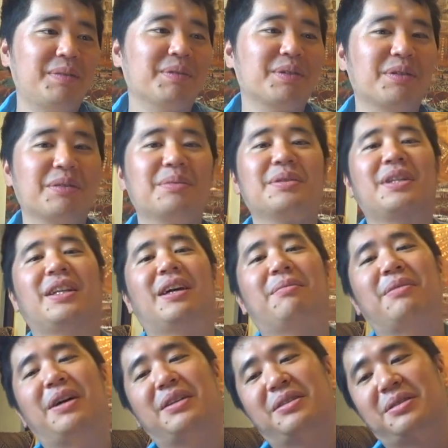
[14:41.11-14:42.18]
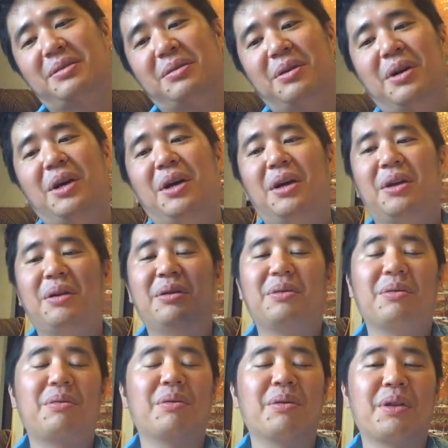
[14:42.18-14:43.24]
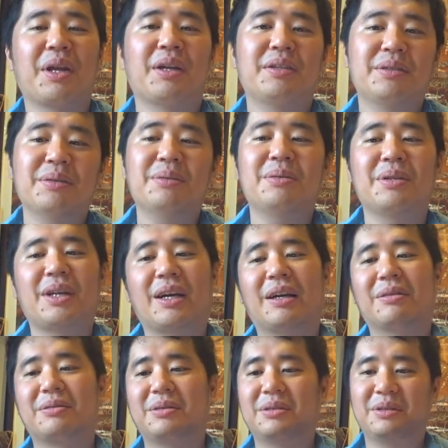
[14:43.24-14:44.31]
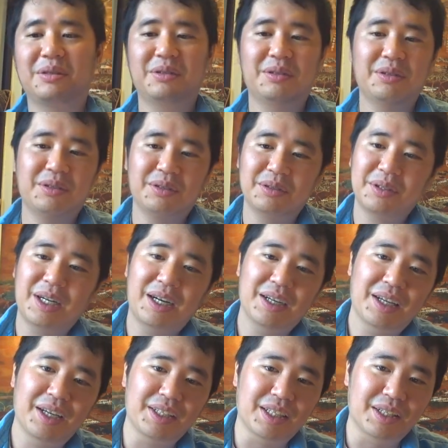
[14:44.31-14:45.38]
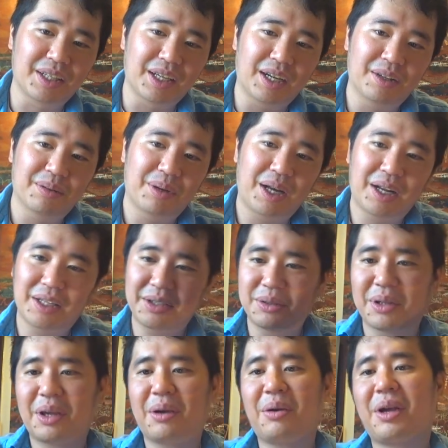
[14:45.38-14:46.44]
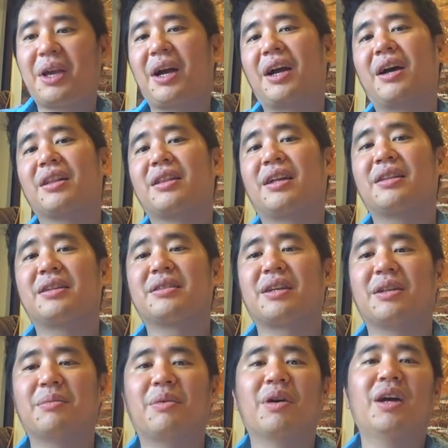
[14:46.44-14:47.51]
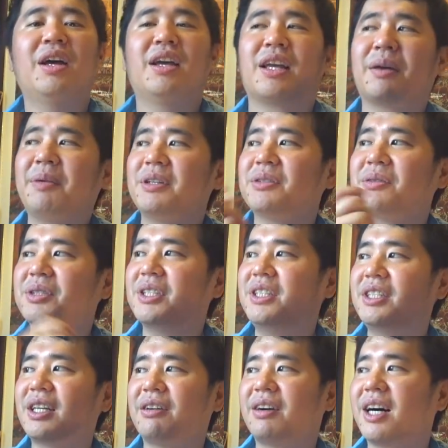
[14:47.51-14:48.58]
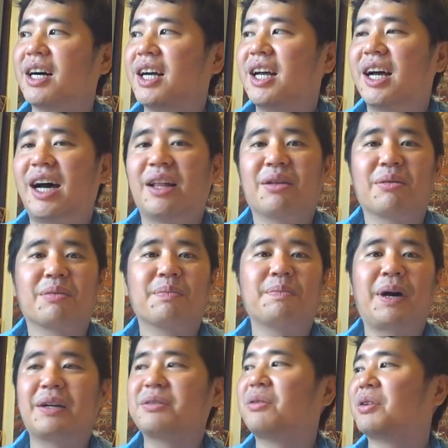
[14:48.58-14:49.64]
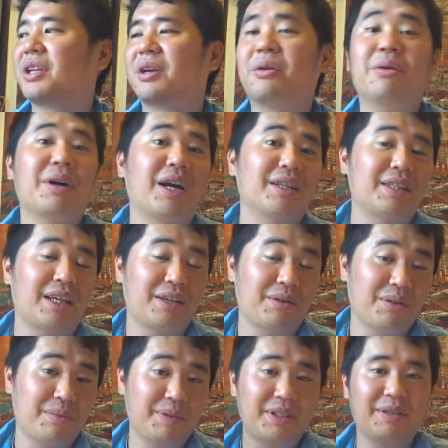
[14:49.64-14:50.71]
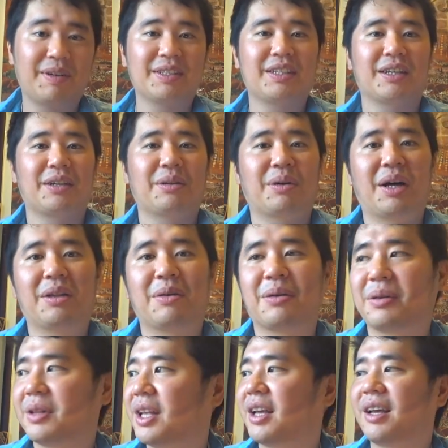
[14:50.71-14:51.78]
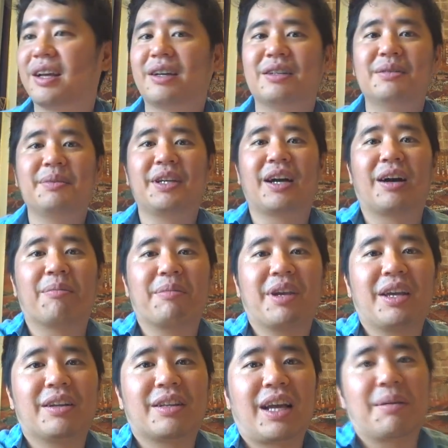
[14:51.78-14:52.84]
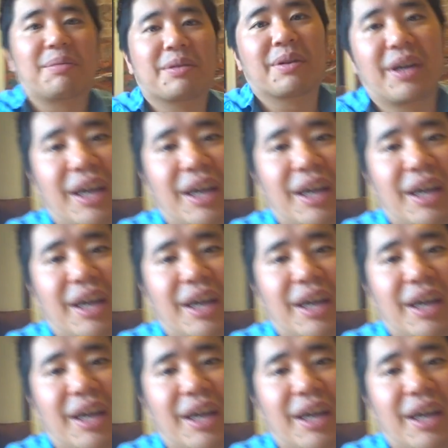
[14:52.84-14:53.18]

でもその分値段も安いというところで、ちょっとねあのクルーズの関係者にあの話を聞く機会があったんですけども、やっぱり初心者はあのバルコニー、今回先ほど見せましたけどあのね海が見えるタイプの